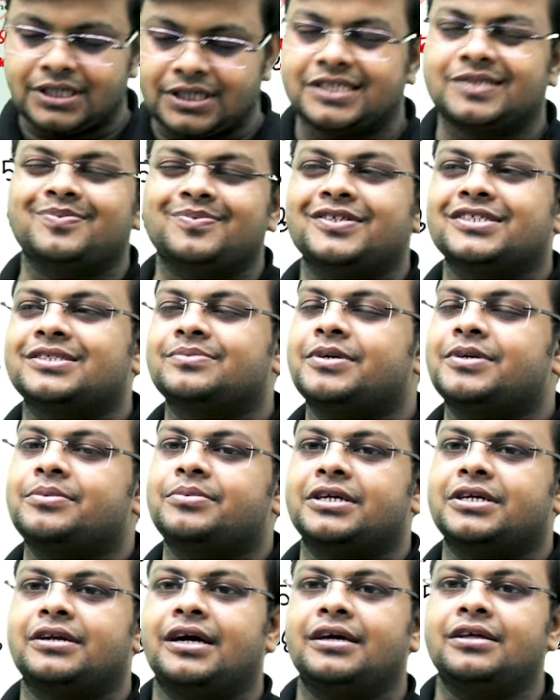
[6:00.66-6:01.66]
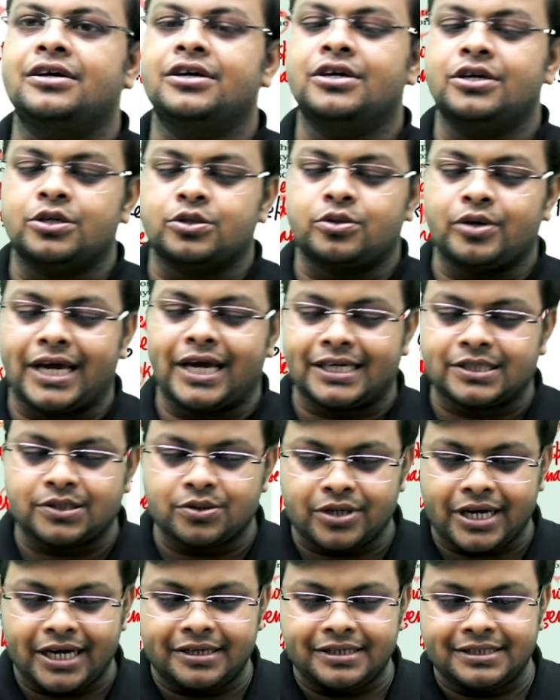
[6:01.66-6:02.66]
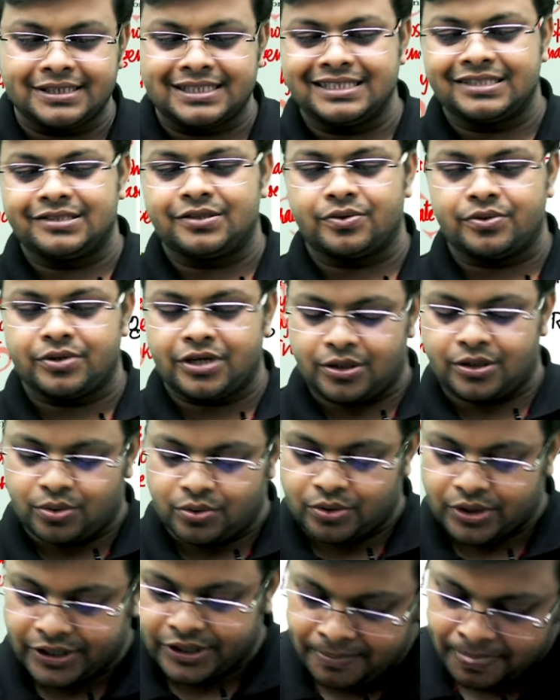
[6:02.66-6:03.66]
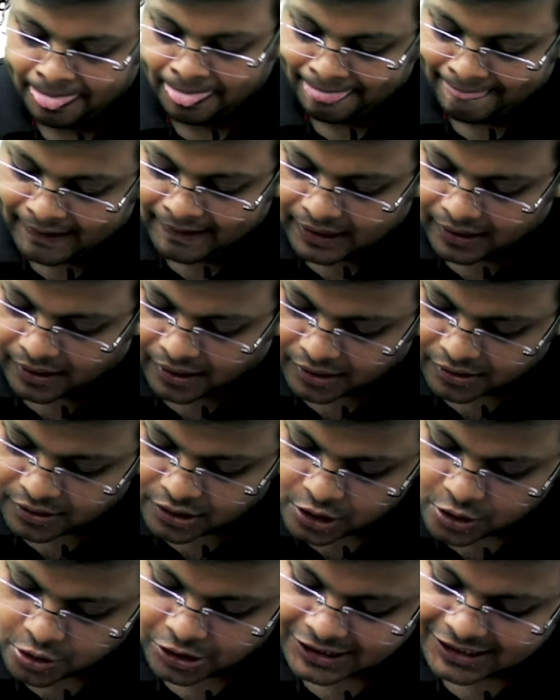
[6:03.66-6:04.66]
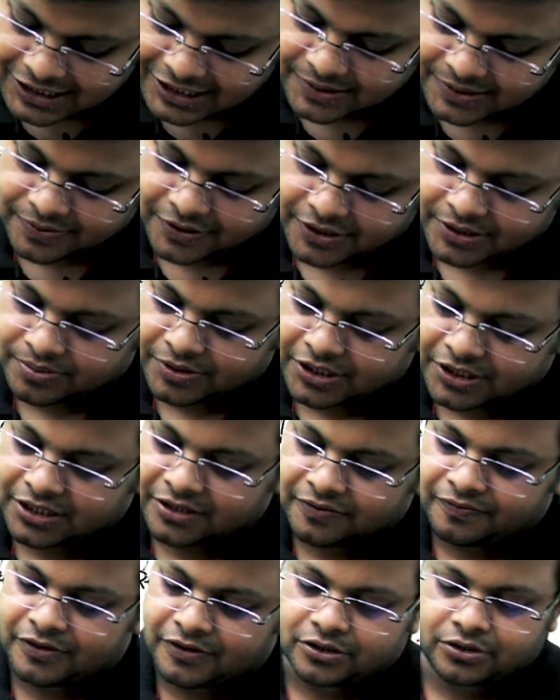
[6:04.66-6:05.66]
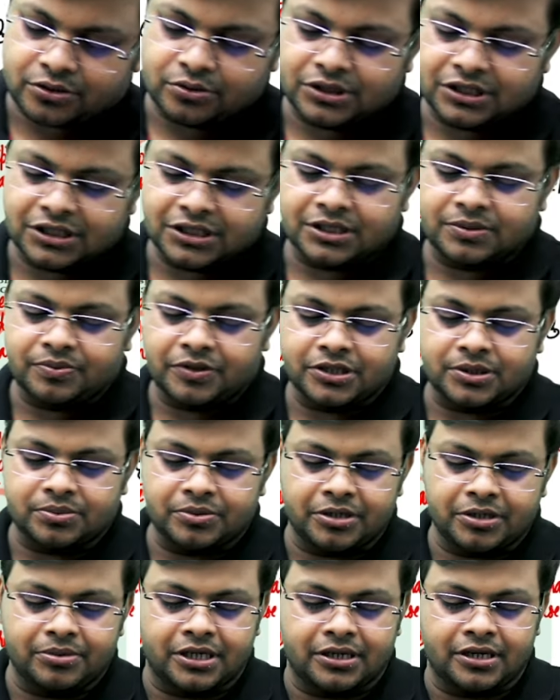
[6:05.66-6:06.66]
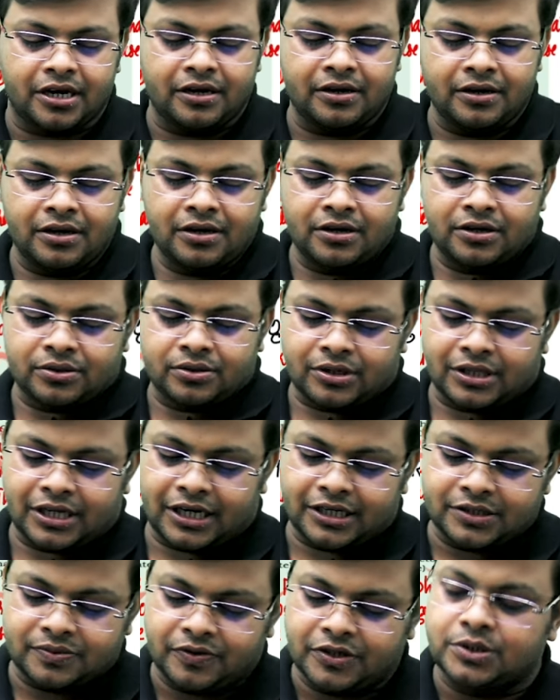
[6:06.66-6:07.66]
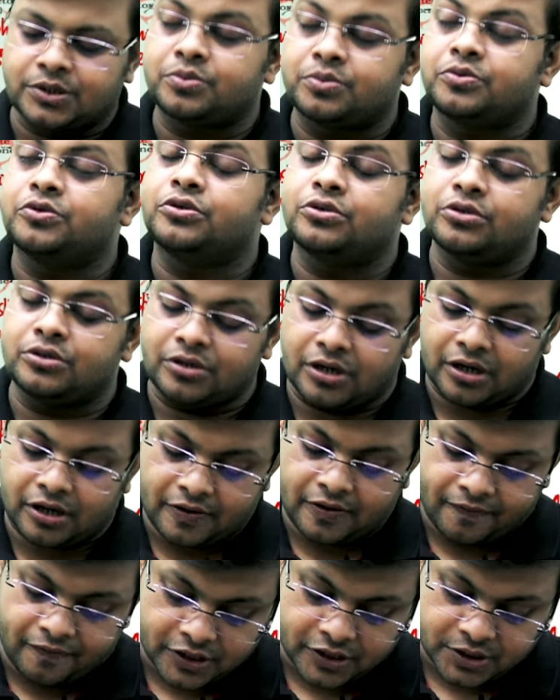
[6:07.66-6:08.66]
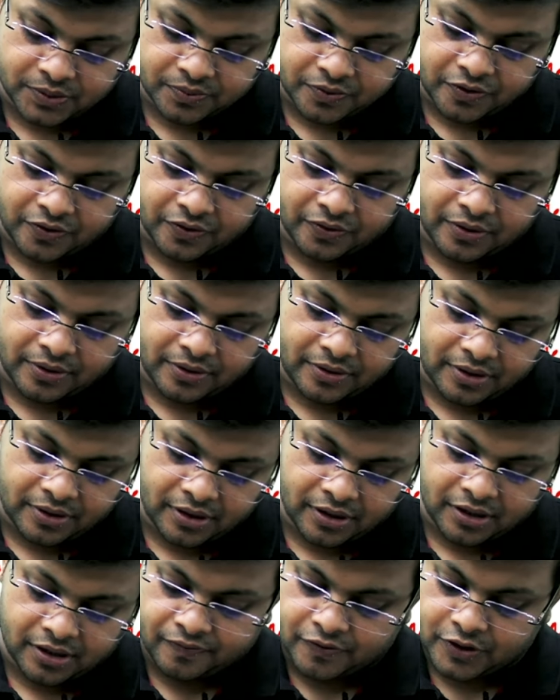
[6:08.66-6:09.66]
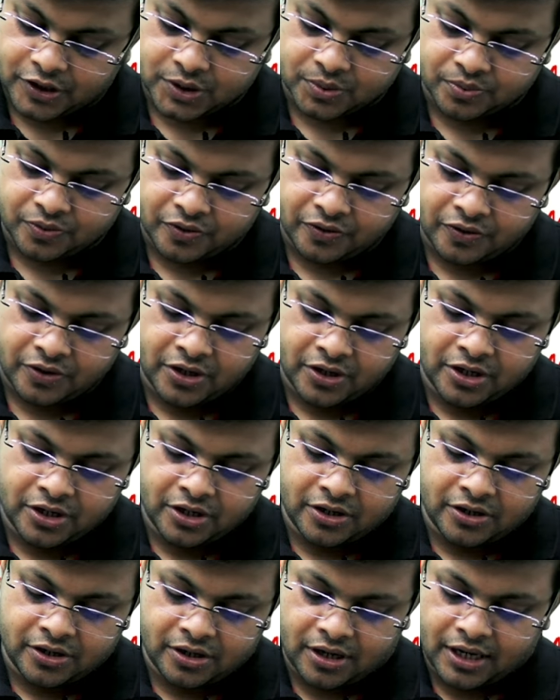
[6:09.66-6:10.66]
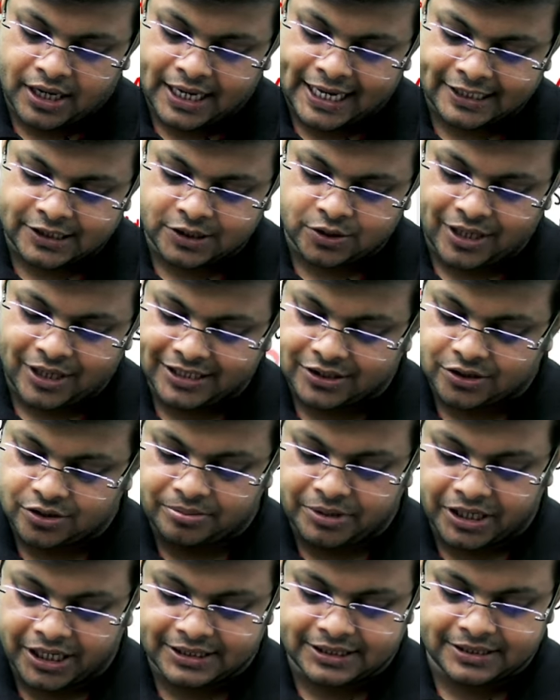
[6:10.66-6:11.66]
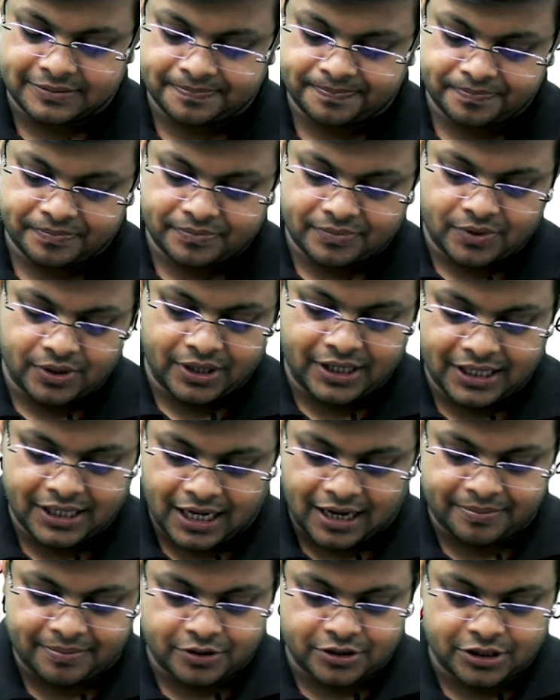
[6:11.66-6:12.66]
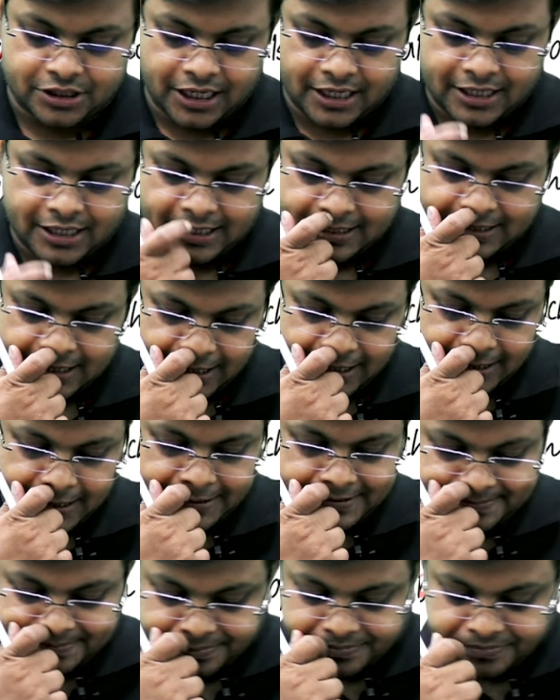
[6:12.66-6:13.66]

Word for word: सिक्स फॉस्फेट बन रहा है तो हेक्सोकाइनेस की ज़रूरत होगी ग्लूकोज सिक्स फॉस्फेट है फ्रक्टोज सिक्स फॉस्फेट बन रहा है तो दैट इज़ फॉस्फो फॉस्फो फॉस्फो हेक्सो आइसोमेरीज तो ये आपको जानना चाहिए